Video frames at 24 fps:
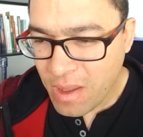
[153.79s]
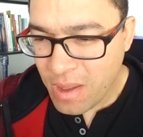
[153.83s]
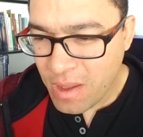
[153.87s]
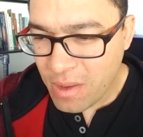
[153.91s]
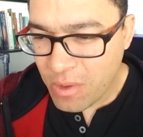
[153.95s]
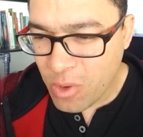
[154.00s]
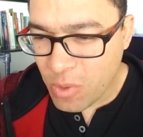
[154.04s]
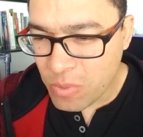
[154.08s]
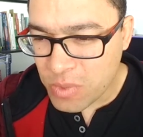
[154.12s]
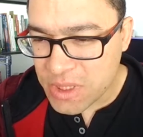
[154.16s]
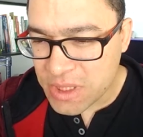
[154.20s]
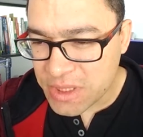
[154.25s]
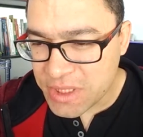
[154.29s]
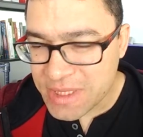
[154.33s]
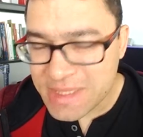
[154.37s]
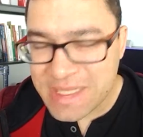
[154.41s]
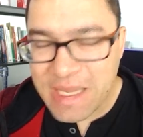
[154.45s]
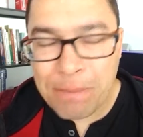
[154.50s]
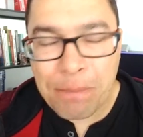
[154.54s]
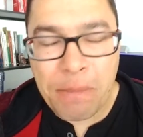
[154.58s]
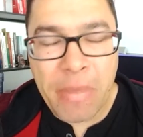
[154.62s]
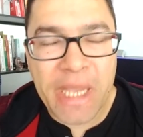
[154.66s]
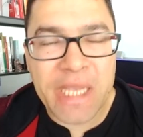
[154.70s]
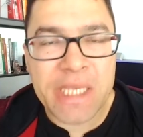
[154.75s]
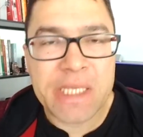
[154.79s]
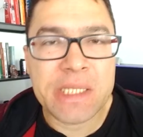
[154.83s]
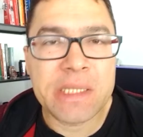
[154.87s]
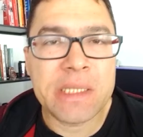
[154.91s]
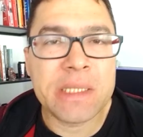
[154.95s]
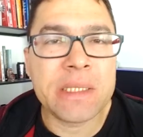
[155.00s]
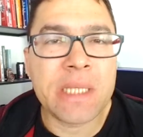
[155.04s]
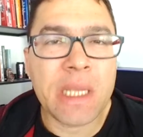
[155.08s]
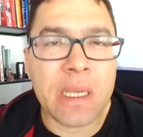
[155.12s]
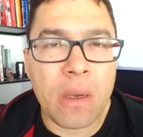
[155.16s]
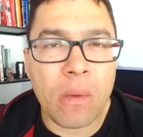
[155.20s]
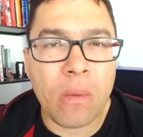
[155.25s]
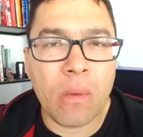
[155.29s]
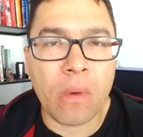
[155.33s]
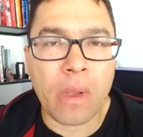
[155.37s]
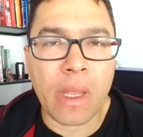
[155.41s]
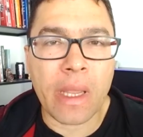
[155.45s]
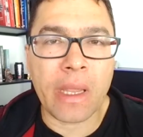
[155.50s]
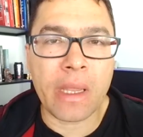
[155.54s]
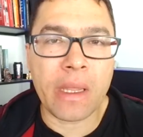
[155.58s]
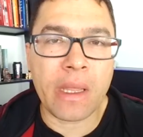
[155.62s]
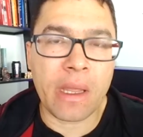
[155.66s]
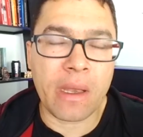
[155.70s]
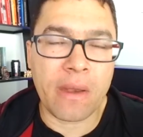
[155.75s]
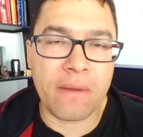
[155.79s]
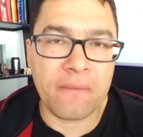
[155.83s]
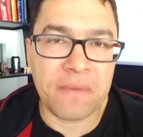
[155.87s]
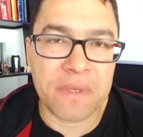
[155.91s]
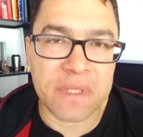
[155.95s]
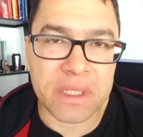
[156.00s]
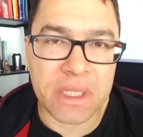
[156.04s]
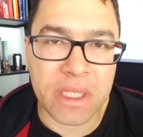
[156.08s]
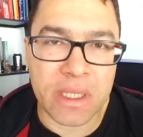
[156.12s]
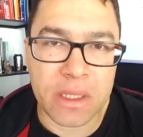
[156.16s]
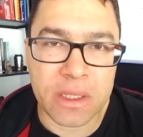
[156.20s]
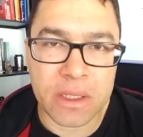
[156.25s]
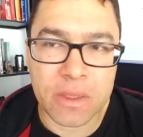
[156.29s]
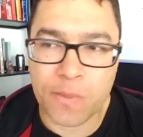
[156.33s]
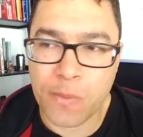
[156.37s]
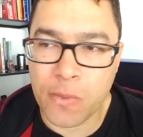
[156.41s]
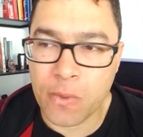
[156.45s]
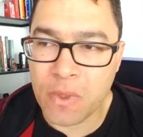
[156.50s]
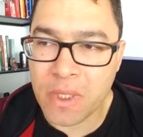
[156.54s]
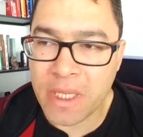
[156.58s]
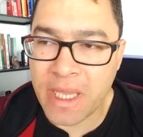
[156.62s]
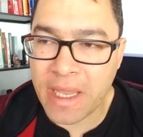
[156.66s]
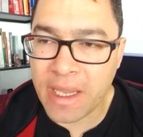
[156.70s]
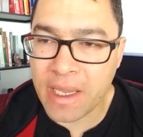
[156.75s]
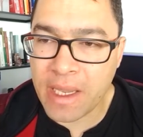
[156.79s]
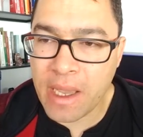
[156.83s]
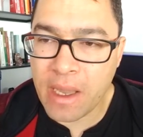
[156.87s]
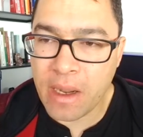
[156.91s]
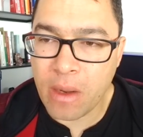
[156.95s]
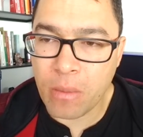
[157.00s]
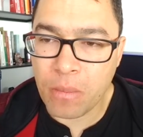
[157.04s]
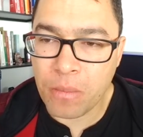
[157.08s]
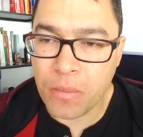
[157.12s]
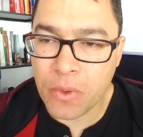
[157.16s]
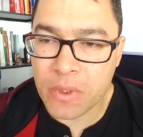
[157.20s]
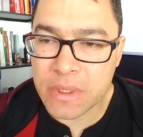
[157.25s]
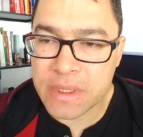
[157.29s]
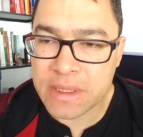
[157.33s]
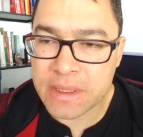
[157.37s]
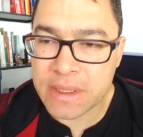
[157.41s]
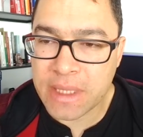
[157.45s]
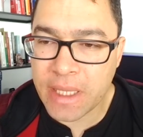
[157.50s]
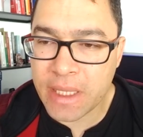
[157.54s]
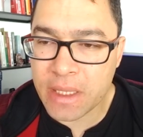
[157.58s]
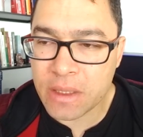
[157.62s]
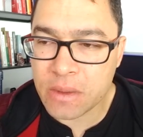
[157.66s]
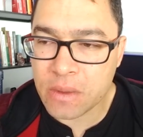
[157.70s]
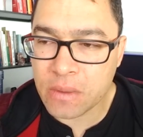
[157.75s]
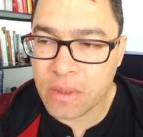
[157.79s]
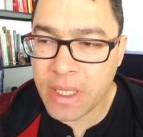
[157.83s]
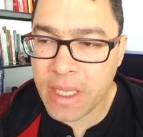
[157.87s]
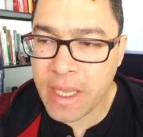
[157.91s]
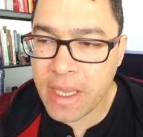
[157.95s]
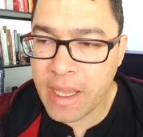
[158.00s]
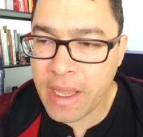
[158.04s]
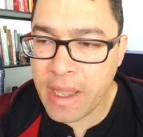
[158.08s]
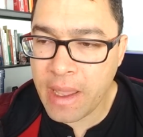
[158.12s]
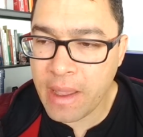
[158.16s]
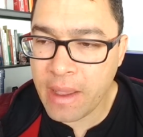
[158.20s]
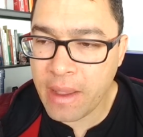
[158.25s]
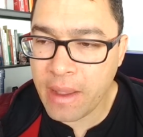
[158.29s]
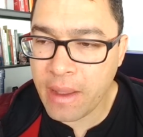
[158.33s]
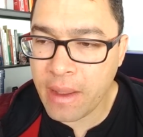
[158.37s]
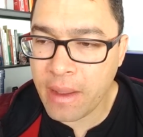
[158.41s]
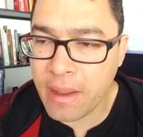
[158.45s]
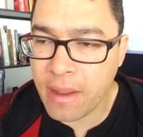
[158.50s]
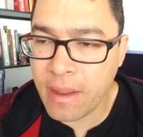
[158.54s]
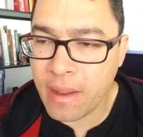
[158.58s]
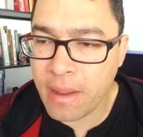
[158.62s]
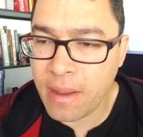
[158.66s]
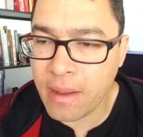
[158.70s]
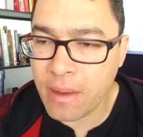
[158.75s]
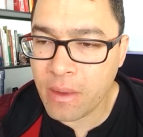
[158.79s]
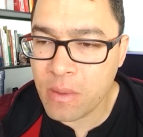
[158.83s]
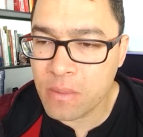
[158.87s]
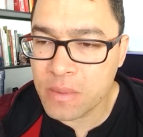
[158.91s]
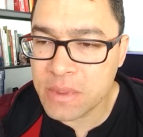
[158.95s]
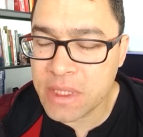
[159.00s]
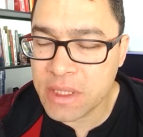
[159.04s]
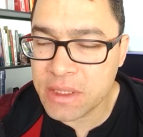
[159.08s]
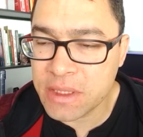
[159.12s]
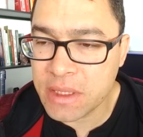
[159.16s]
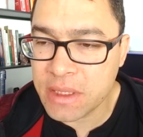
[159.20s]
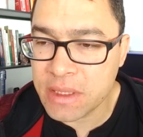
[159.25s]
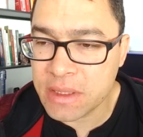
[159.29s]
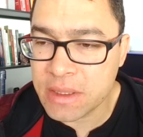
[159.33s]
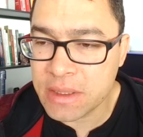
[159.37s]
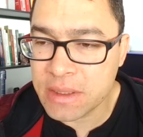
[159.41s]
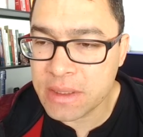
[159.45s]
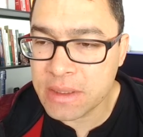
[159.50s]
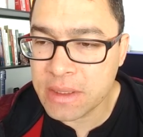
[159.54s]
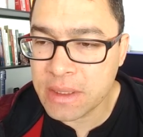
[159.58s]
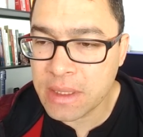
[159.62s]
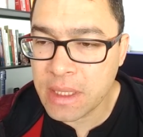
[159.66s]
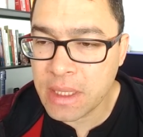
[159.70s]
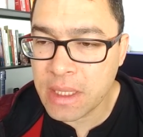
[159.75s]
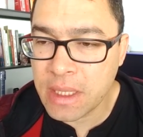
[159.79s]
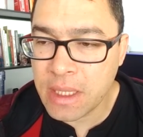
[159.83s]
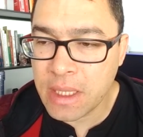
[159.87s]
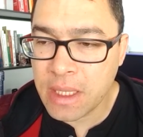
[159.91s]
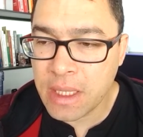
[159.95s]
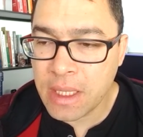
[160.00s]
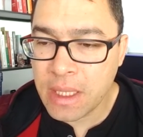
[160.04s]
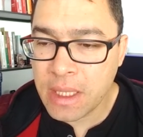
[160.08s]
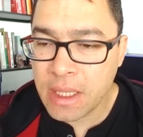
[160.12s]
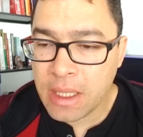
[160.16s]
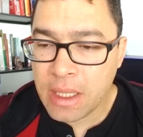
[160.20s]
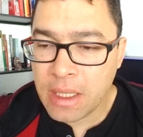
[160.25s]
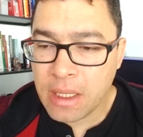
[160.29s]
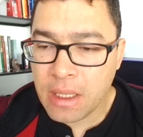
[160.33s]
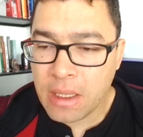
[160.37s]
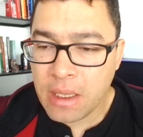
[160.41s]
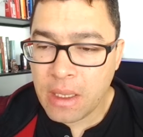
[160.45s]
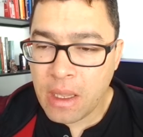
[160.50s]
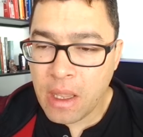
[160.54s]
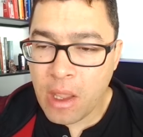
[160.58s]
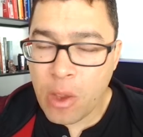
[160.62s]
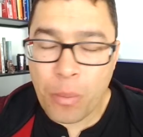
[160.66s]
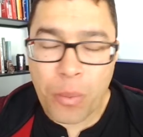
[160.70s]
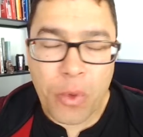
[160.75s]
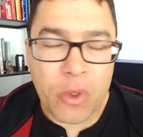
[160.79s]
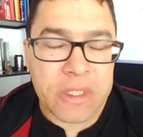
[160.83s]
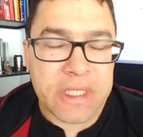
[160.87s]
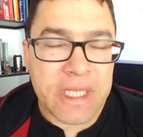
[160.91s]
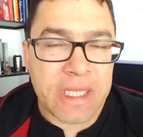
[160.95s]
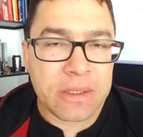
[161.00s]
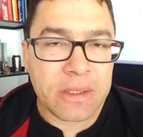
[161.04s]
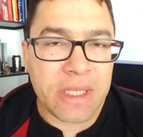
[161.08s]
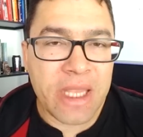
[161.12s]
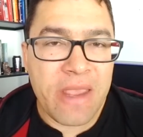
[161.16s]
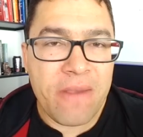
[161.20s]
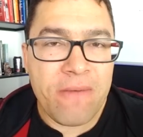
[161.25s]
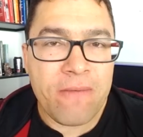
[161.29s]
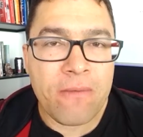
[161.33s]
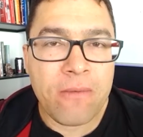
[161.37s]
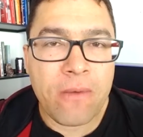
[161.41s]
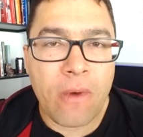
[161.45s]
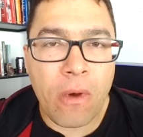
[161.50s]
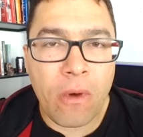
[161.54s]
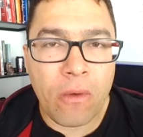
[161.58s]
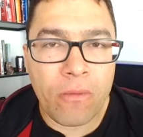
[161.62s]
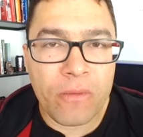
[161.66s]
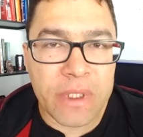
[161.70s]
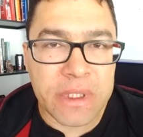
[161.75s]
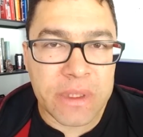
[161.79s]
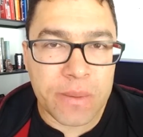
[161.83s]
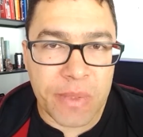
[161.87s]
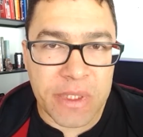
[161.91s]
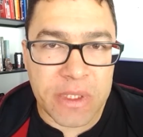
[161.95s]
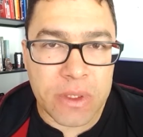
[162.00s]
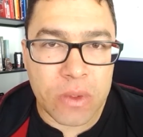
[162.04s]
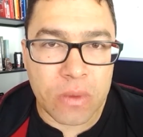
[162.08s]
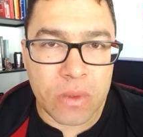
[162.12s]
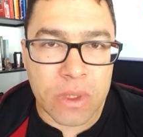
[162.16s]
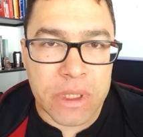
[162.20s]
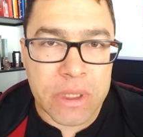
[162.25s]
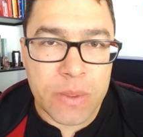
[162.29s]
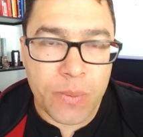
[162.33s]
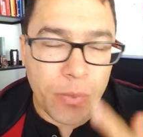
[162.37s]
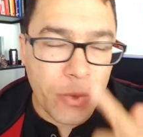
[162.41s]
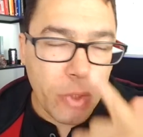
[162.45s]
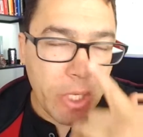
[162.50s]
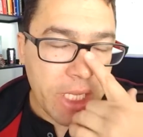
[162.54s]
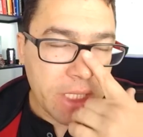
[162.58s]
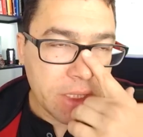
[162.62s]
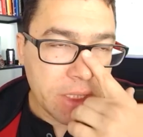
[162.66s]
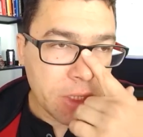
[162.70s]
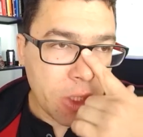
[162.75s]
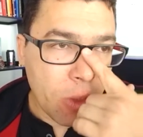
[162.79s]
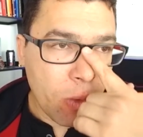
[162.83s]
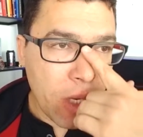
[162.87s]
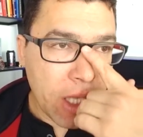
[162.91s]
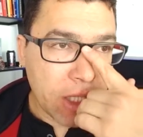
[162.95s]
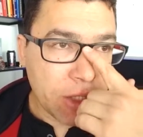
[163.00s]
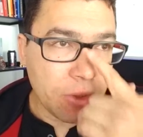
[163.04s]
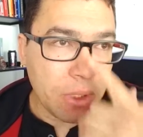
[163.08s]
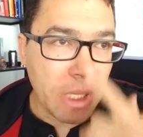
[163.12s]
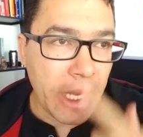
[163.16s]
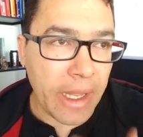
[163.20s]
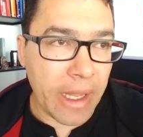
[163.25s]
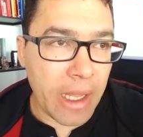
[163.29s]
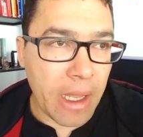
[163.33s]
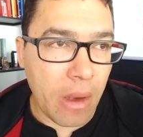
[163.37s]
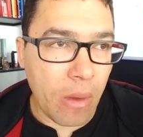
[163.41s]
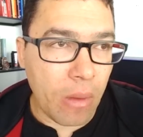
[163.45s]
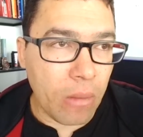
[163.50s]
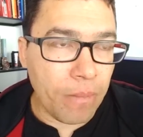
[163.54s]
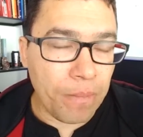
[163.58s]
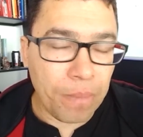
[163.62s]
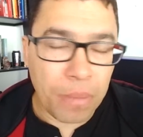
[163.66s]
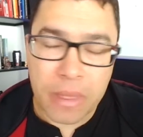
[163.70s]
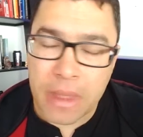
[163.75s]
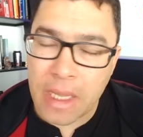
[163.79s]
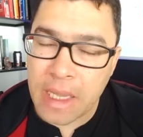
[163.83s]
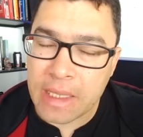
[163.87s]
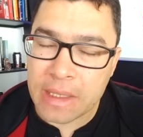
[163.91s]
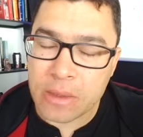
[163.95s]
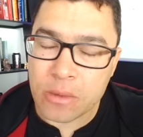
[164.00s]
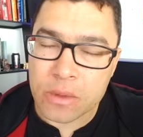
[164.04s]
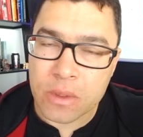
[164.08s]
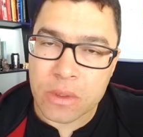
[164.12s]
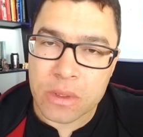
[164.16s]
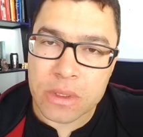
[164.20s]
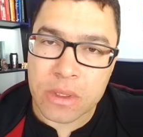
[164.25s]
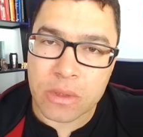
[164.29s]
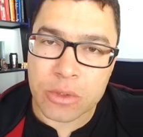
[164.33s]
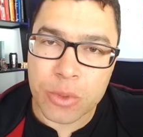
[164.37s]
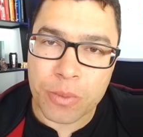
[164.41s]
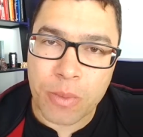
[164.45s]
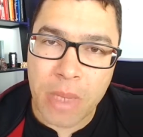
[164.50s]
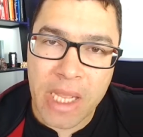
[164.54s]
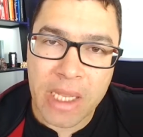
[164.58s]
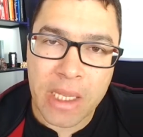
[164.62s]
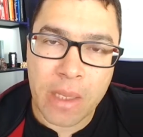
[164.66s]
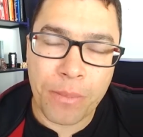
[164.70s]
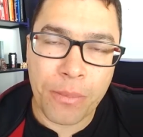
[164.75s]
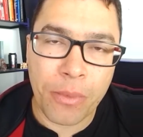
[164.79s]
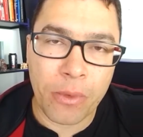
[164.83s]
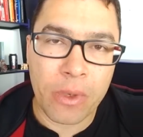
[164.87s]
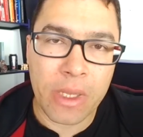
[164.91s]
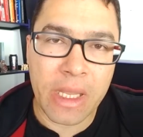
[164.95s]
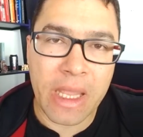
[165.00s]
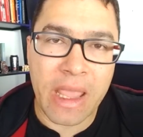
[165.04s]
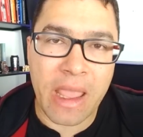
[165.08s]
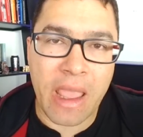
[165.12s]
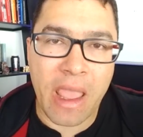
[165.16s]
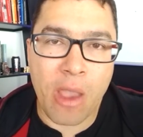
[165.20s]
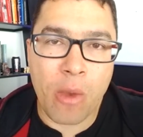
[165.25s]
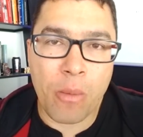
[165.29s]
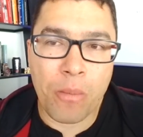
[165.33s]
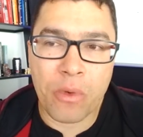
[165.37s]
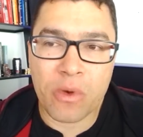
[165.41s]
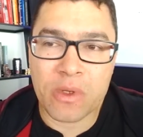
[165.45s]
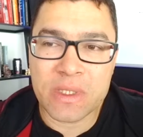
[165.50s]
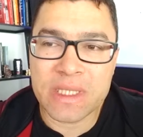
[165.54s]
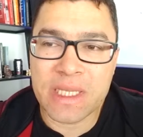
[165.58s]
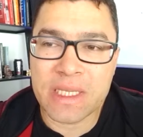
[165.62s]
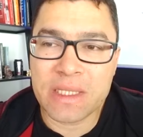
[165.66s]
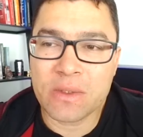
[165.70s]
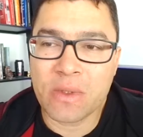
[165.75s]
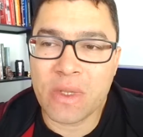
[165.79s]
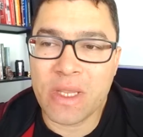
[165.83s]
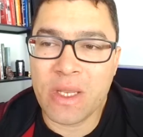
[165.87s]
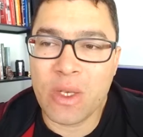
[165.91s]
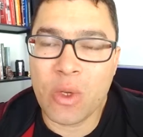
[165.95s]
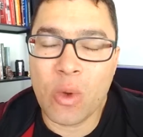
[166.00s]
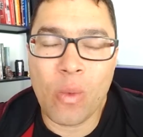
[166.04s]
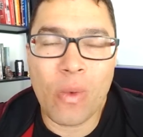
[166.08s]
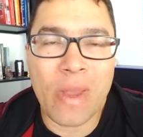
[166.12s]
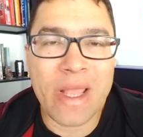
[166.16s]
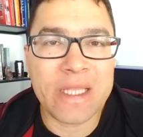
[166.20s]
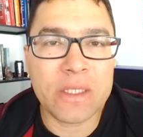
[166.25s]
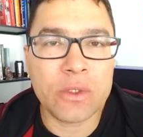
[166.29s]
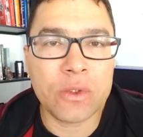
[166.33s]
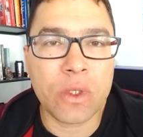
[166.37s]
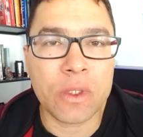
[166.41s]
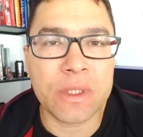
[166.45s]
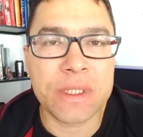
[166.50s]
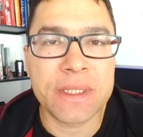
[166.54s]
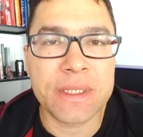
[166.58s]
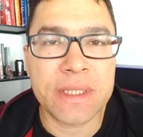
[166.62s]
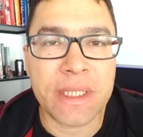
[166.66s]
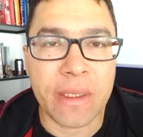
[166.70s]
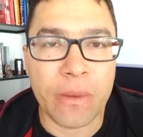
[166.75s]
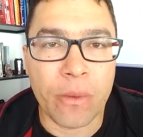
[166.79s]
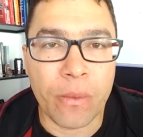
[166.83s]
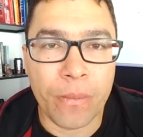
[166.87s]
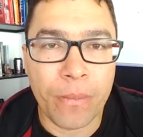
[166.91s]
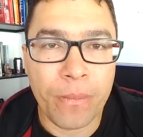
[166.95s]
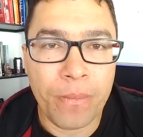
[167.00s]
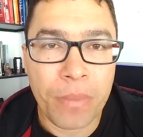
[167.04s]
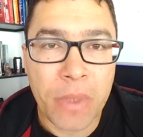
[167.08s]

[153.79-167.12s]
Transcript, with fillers: como se diz a paixão em querer fazer isso, porque cara, é um processo que é, como se diz, é um processo que envolve as pessoas. Por isso que eu acho legal a construção de marca, porque é um processo que não é só seu.